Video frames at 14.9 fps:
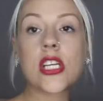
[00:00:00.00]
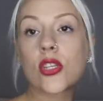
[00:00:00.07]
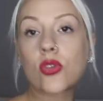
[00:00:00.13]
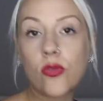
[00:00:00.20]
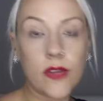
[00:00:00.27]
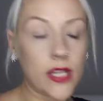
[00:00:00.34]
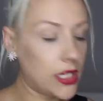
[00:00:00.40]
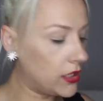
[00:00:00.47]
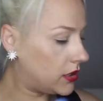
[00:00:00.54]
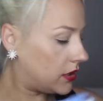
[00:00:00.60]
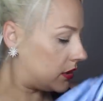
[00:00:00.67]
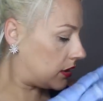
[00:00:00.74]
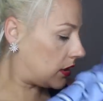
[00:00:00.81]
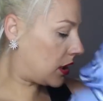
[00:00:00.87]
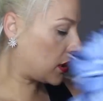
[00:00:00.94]
je l'ai trouvé
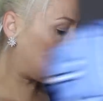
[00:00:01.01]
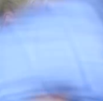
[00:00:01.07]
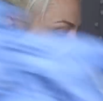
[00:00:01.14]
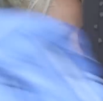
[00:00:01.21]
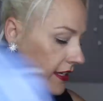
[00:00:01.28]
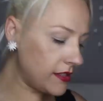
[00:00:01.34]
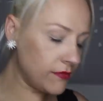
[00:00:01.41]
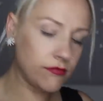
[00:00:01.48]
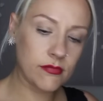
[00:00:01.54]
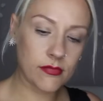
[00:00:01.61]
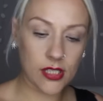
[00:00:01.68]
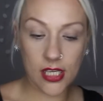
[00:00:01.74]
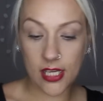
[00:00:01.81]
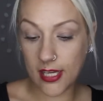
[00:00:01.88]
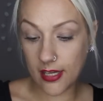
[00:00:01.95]
en grande taille
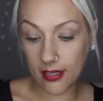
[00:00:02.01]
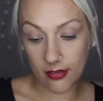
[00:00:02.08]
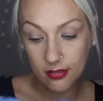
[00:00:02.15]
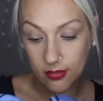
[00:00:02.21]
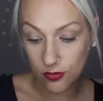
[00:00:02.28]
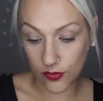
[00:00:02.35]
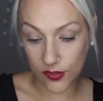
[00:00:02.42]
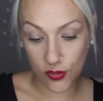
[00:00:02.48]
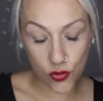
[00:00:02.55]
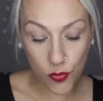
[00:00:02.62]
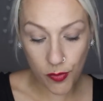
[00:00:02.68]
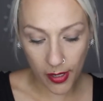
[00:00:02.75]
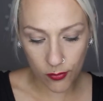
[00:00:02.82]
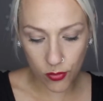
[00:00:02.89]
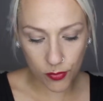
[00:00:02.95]
et euh, c'est
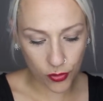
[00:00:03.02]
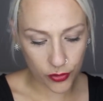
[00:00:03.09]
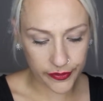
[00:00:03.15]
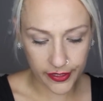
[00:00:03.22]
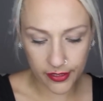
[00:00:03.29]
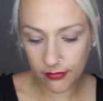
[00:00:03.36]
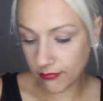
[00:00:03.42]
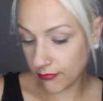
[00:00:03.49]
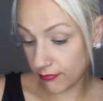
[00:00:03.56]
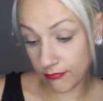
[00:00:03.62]
super beau porté.